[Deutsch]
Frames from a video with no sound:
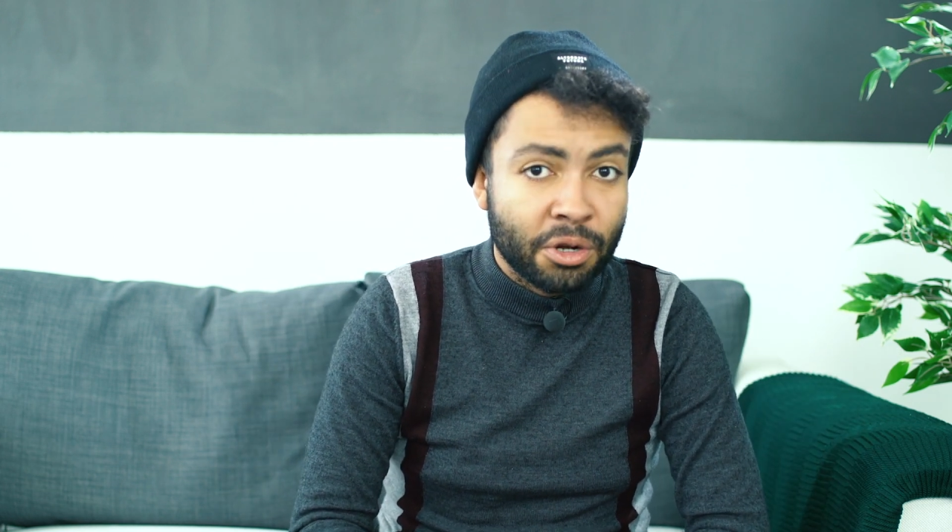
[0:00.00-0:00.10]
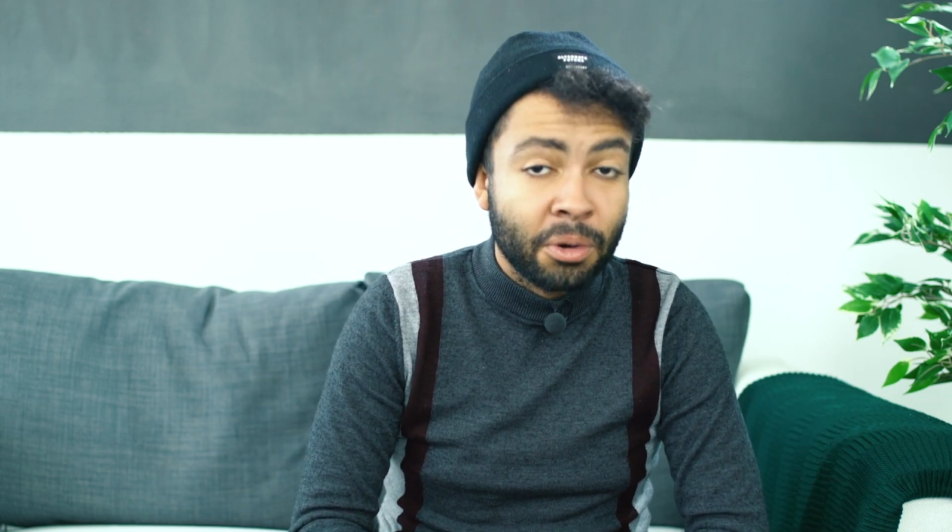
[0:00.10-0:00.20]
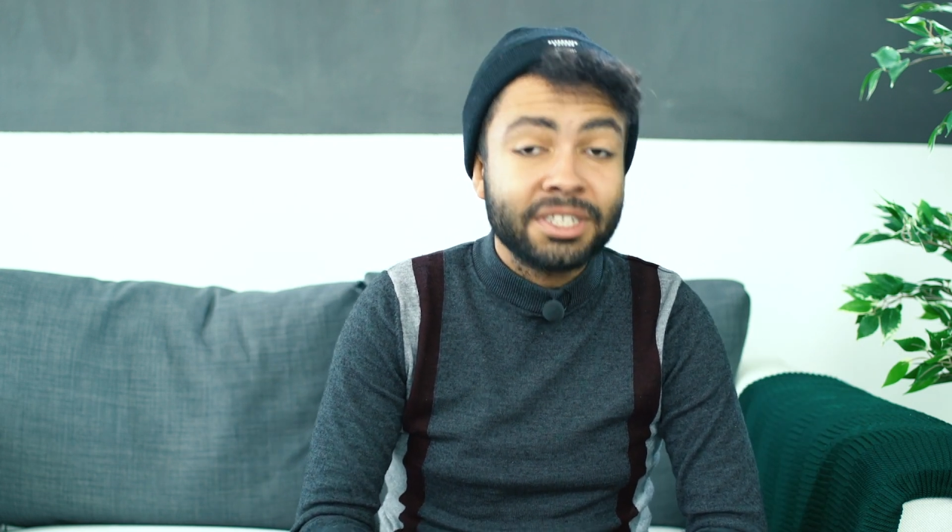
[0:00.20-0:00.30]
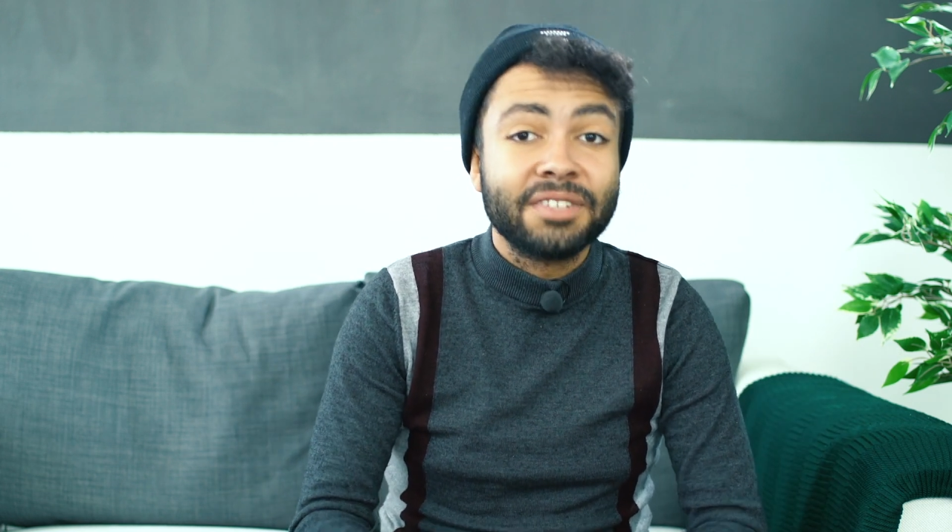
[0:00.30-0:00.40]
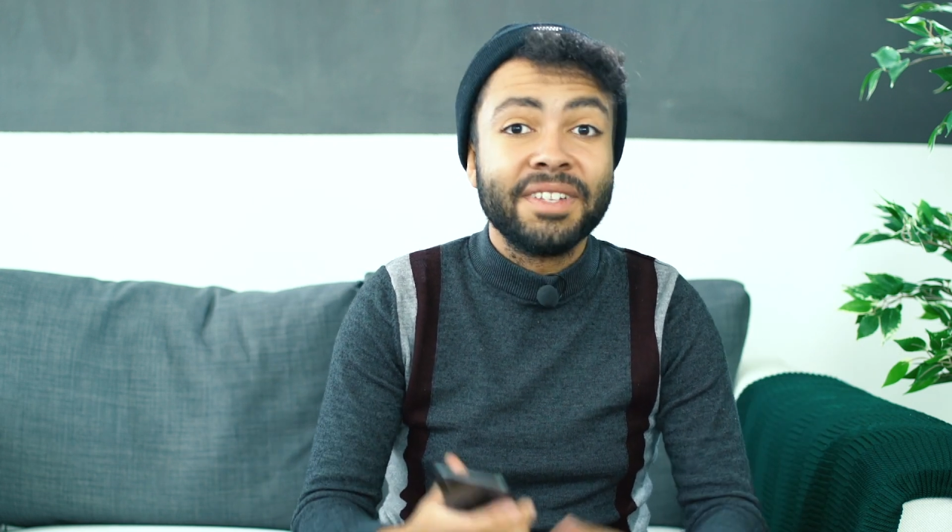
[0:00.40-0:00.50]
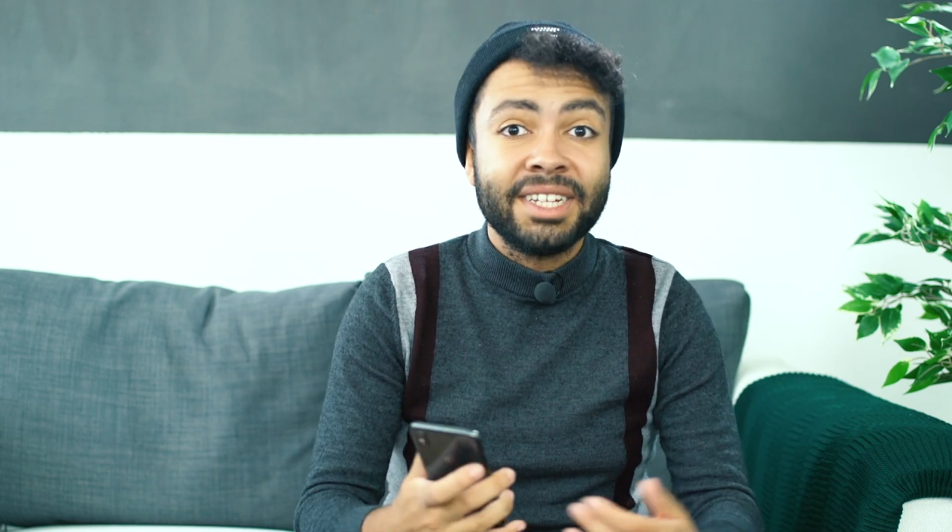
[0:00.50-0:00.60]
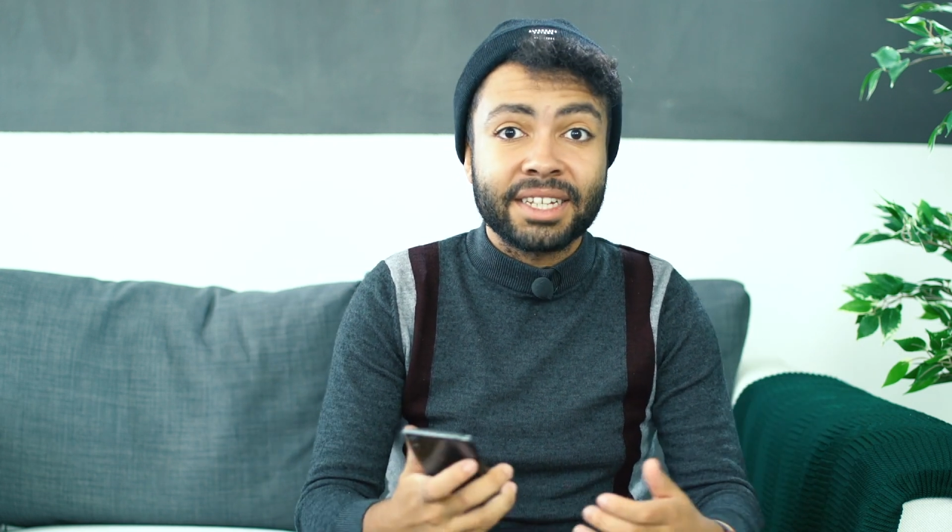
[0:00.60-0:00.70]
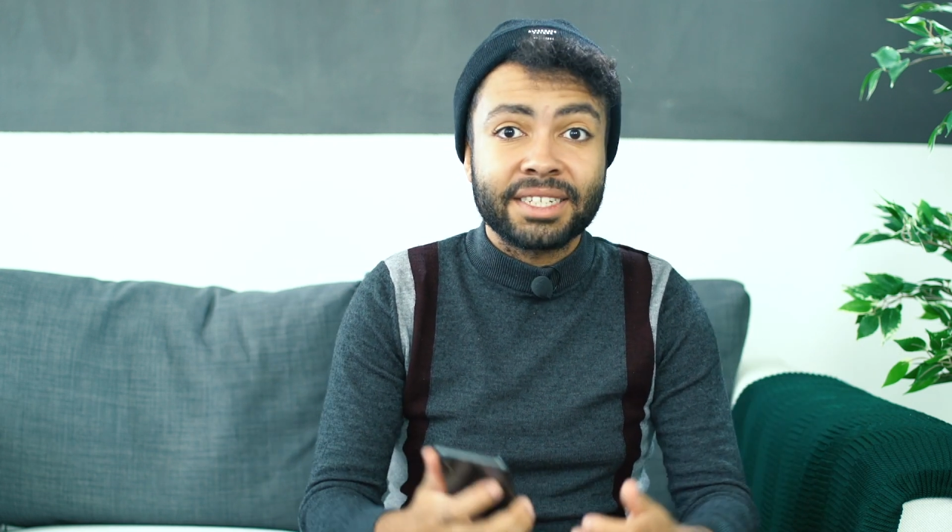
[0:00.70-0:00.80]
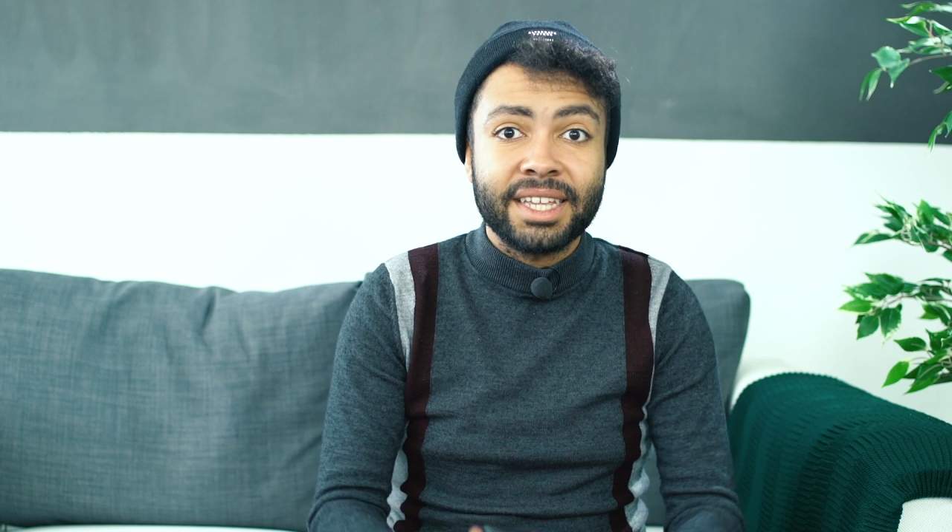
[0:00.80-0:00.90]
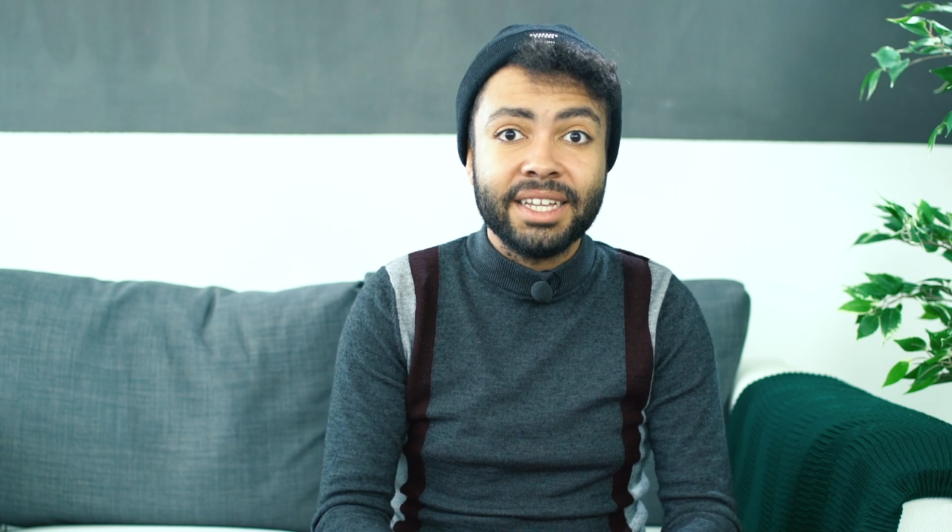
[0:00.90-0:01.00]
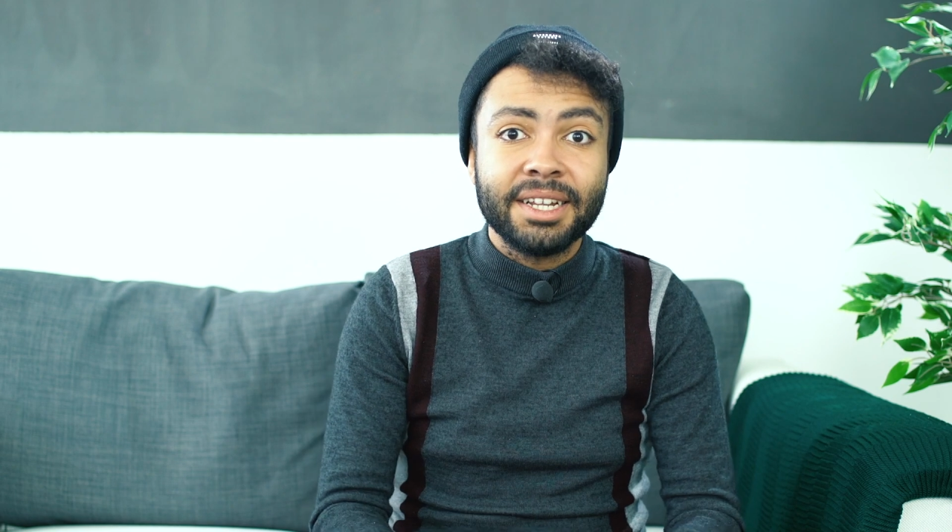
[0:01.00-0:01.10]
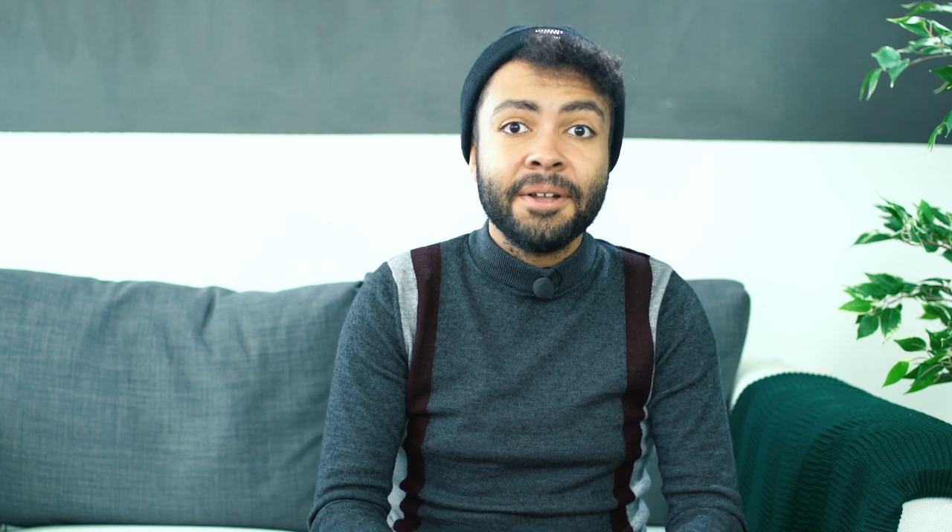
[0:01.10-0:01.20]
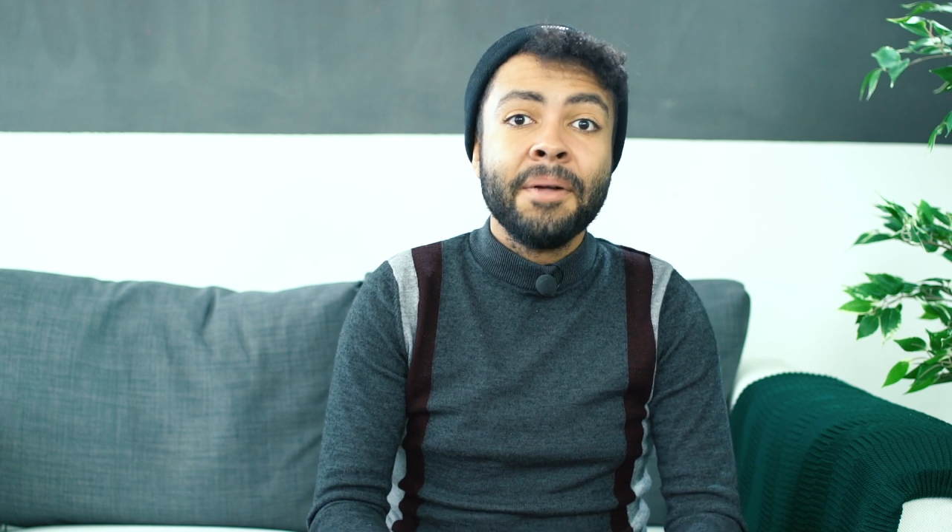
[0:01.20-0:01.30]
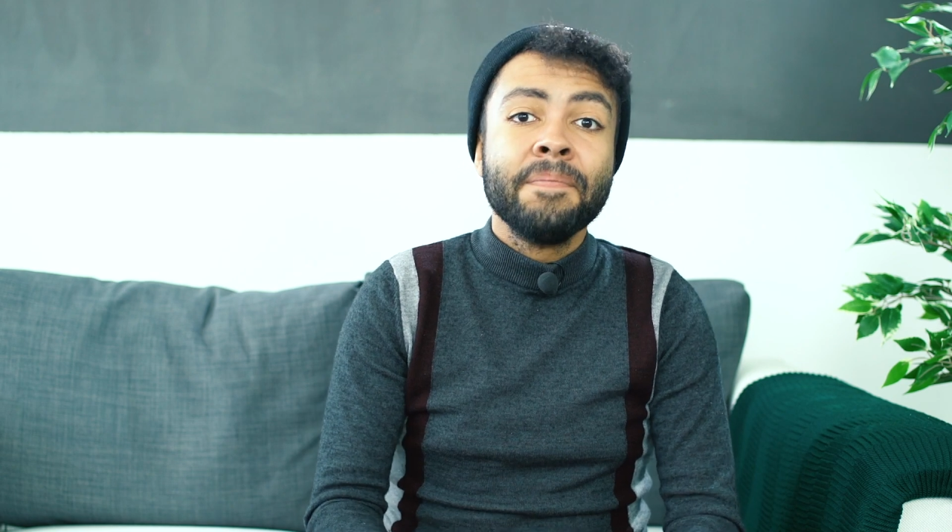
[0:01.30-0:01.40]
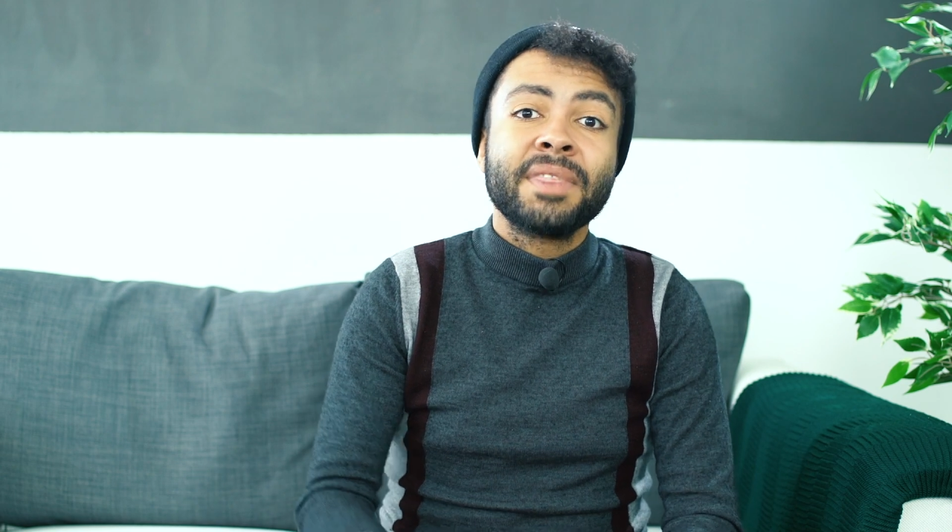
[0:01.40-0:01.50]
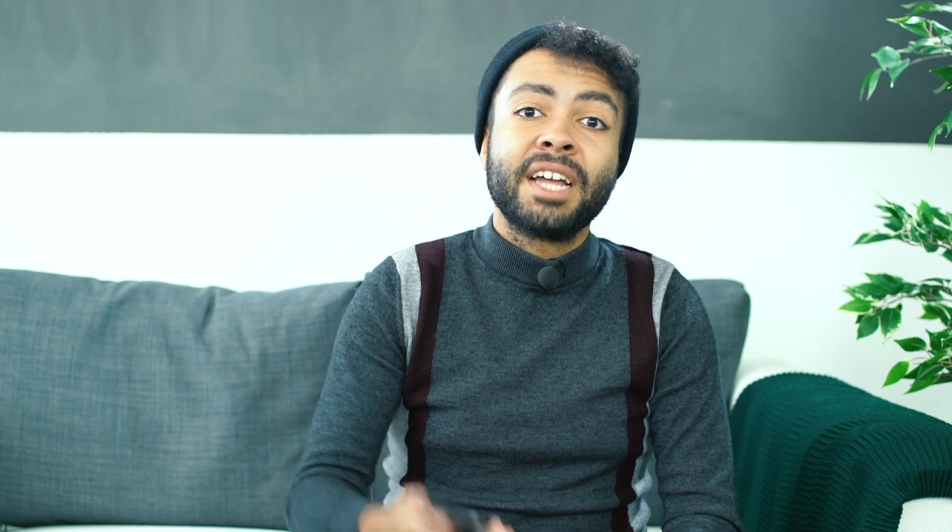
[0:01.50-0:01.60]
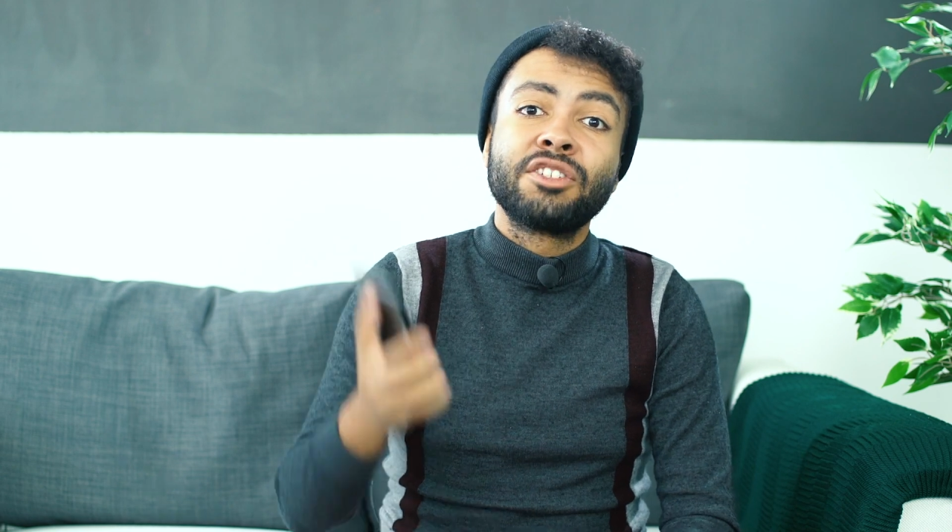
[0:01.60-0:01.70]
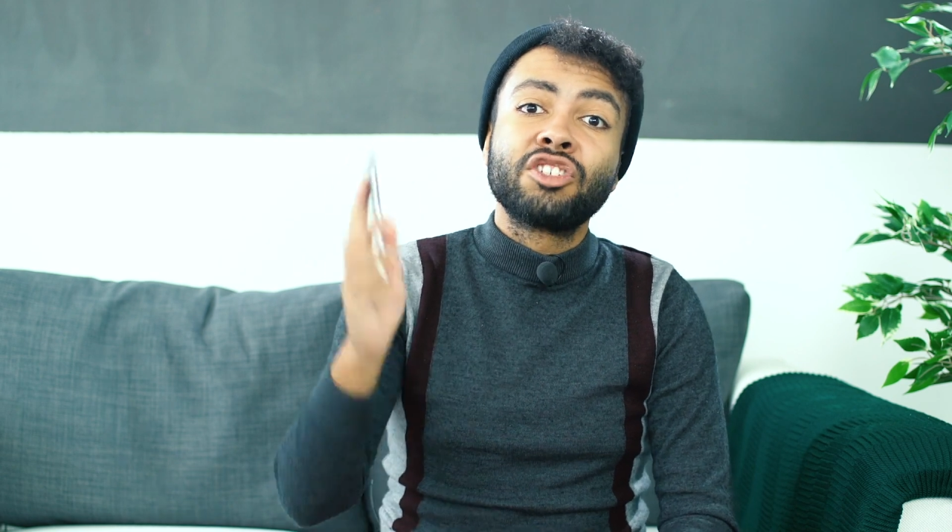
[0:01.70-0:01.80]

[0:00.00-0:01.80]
kurz, wie das geht. Dazu